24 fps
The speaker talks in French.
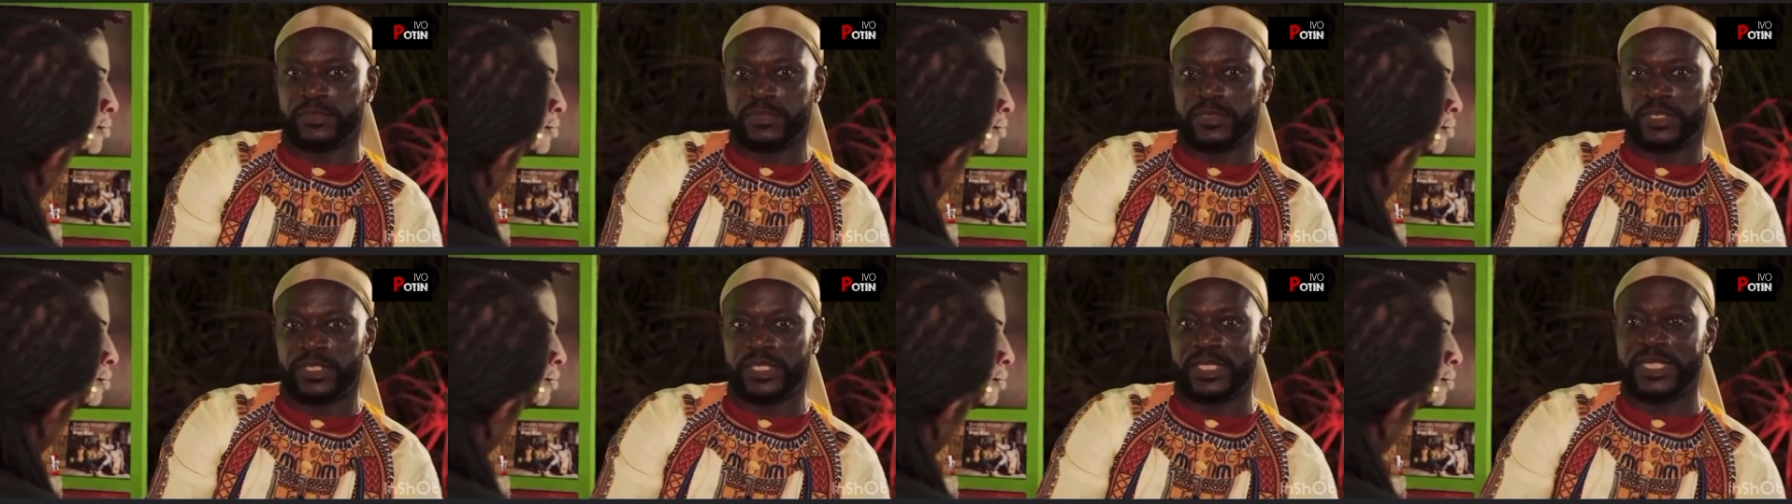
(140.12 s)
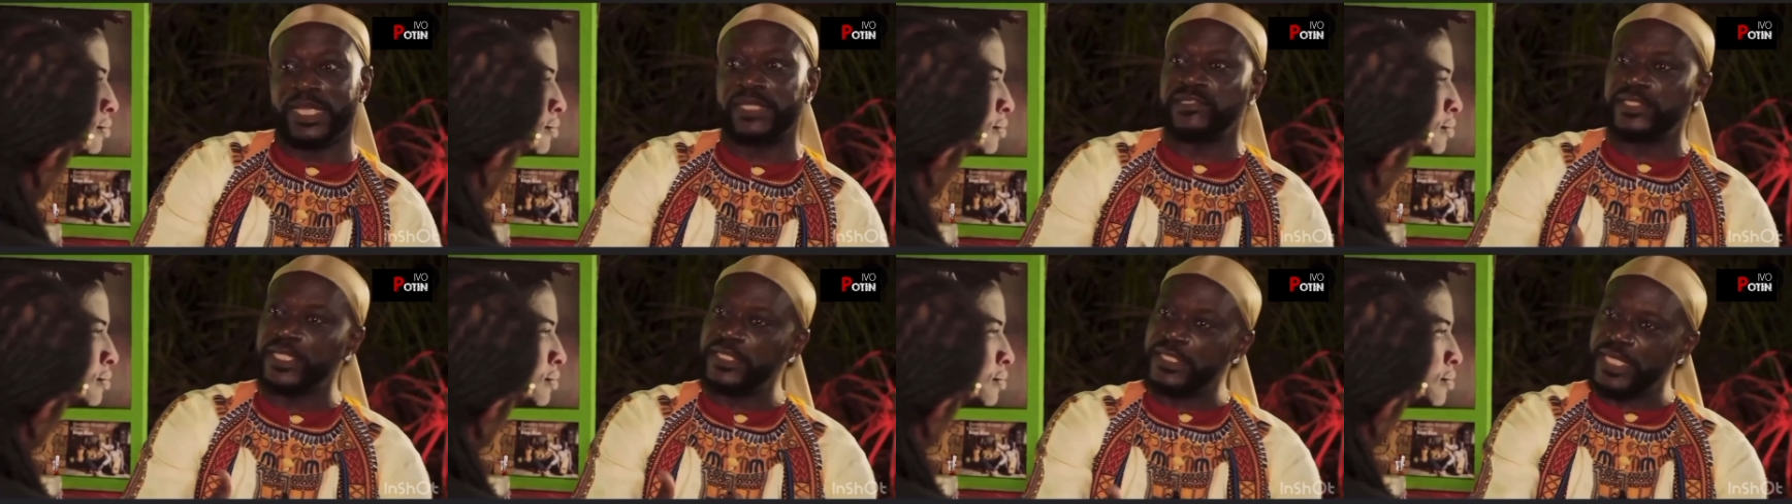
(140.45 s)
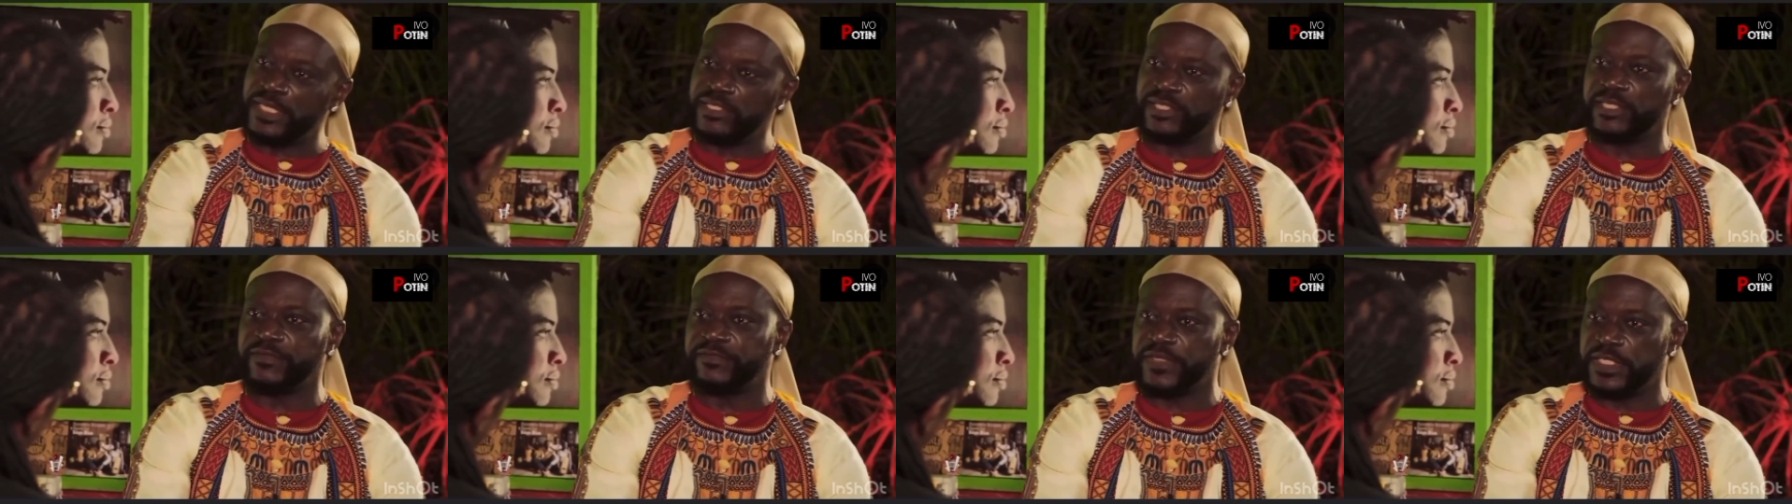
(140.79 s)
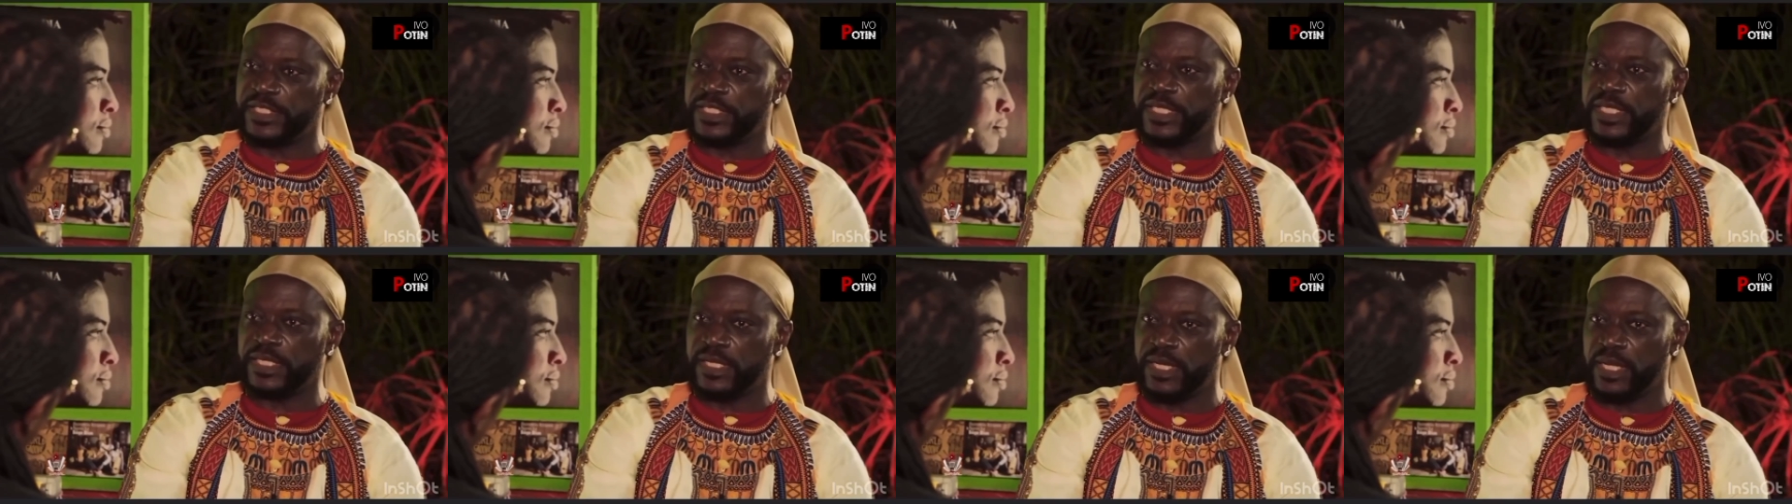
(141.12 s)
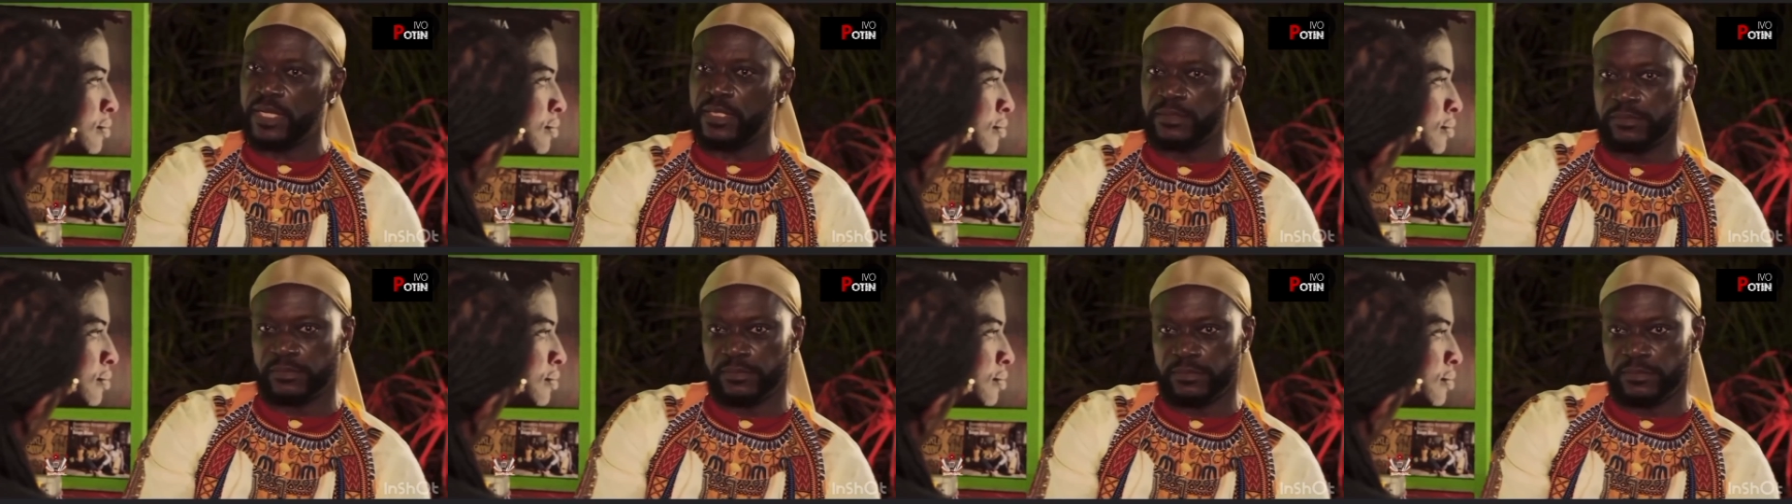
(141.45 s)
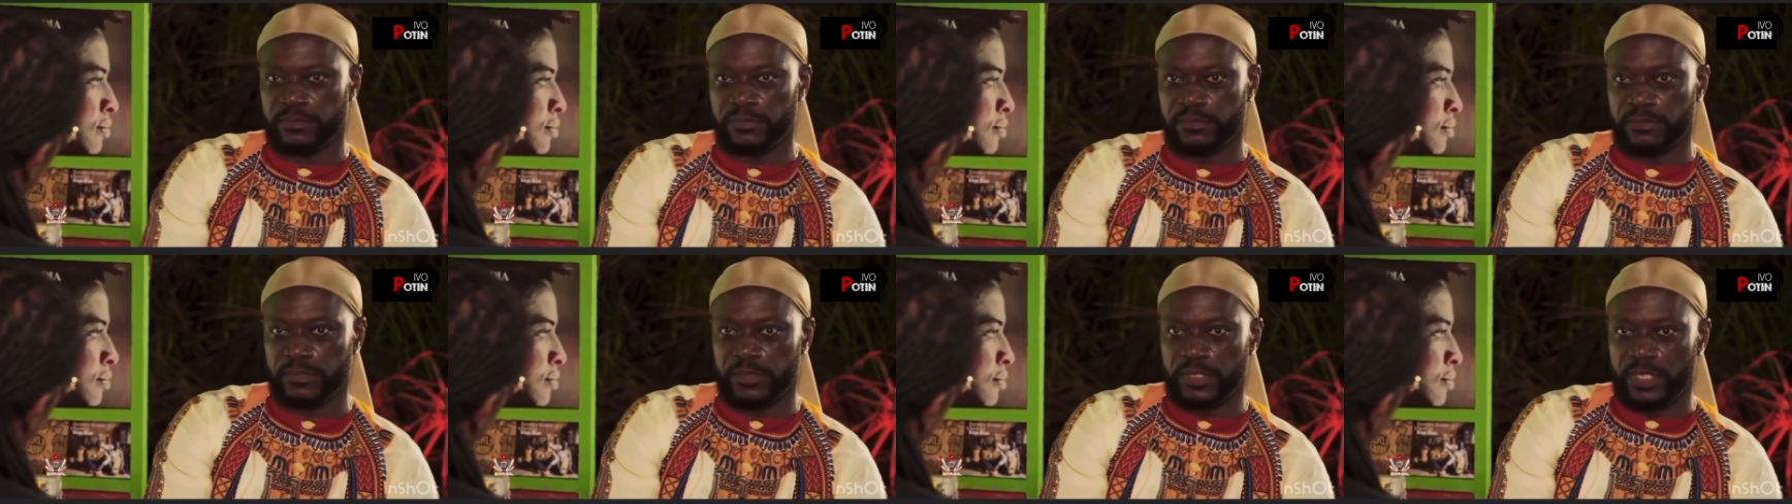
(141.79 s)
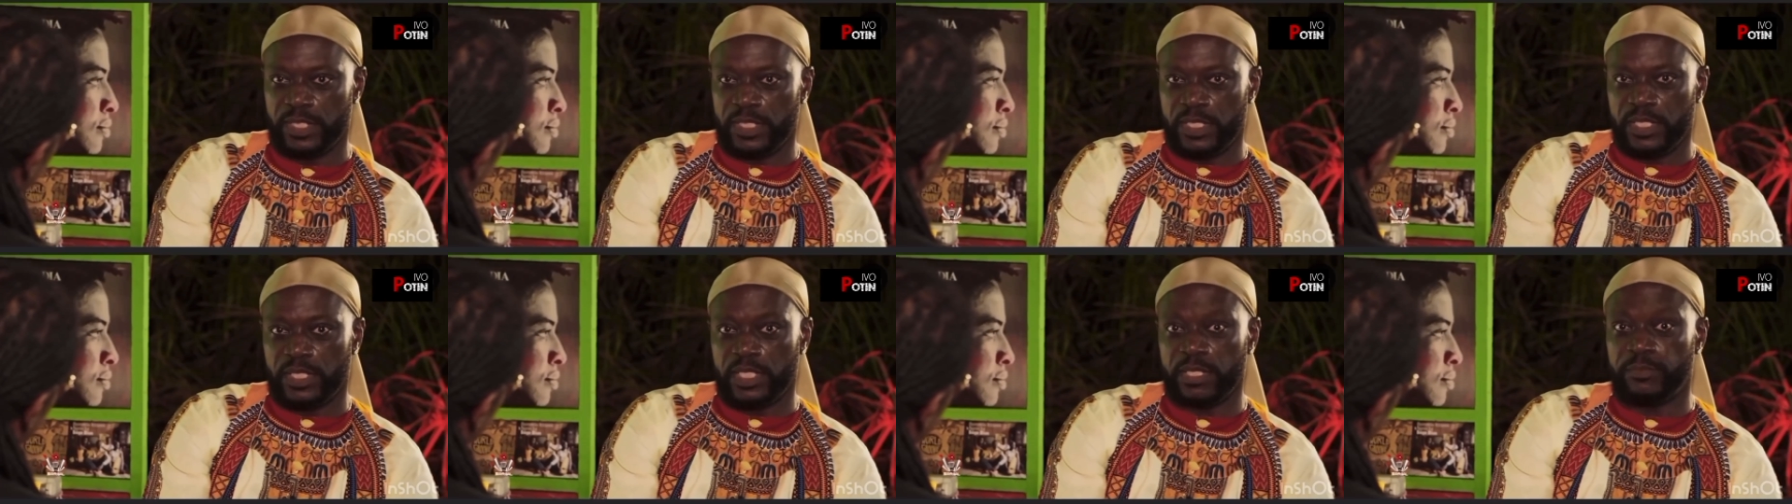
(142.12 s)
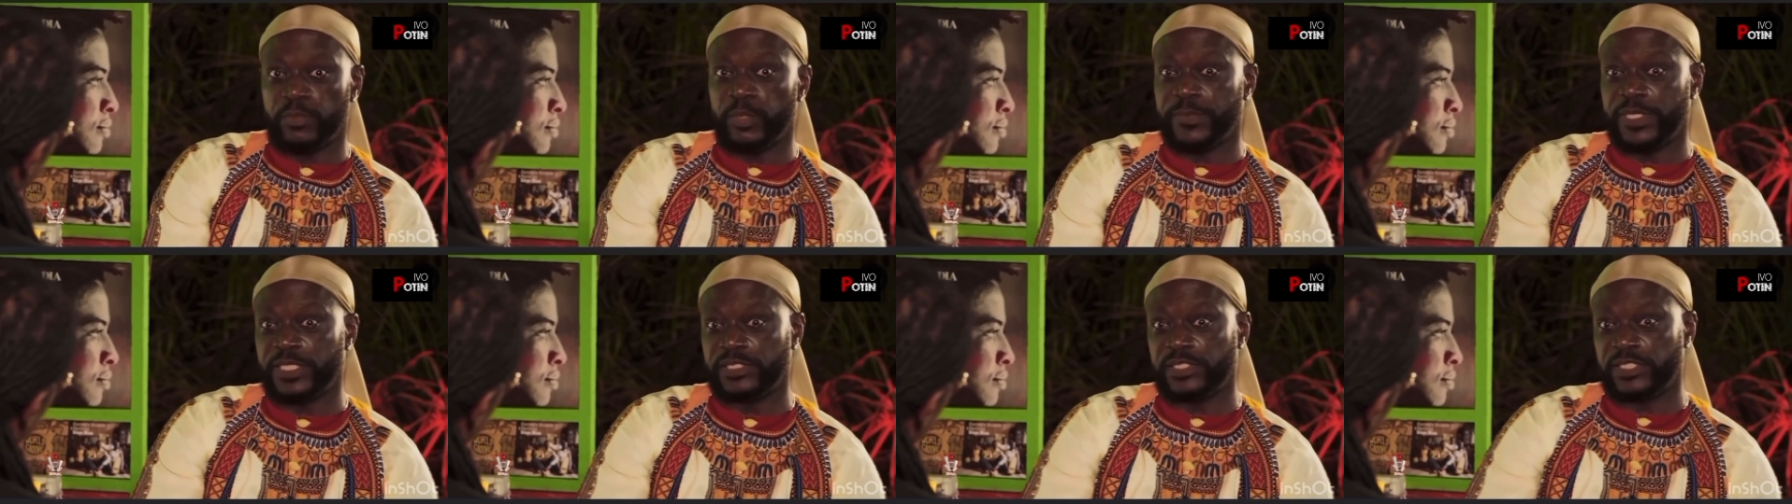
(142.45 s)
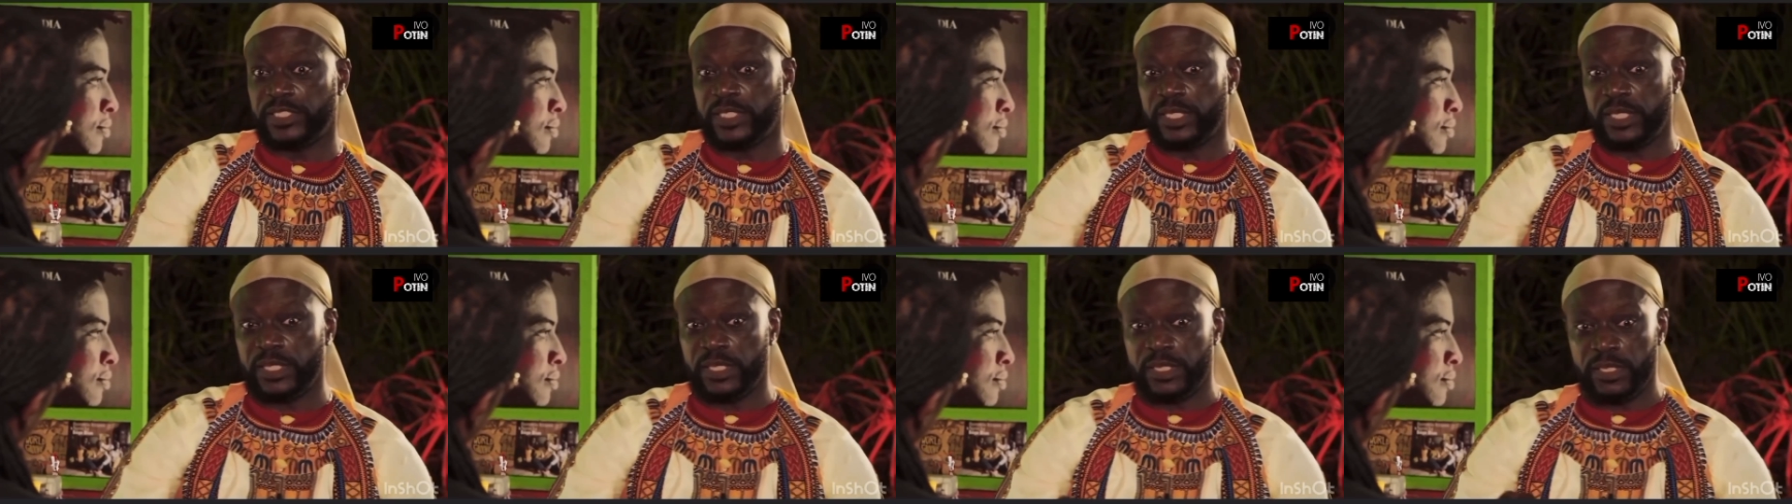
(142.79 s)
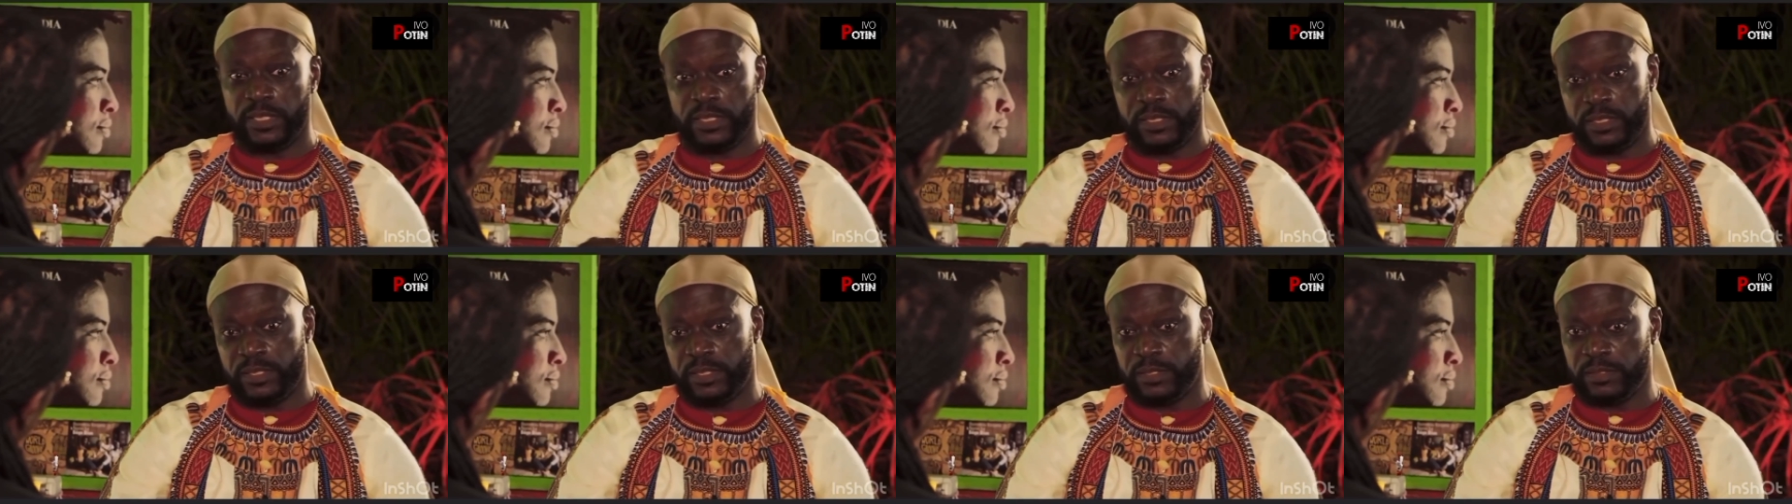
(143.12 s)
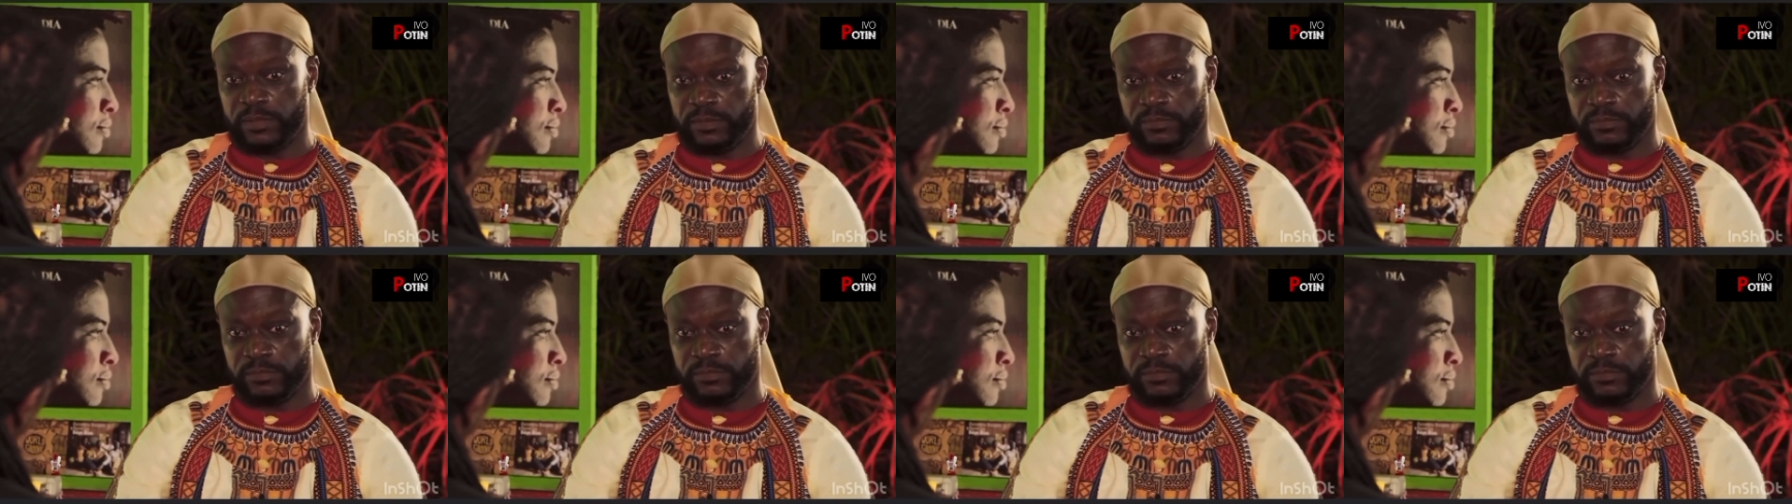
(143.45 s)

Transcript: il y a cette activité-là qui me maintient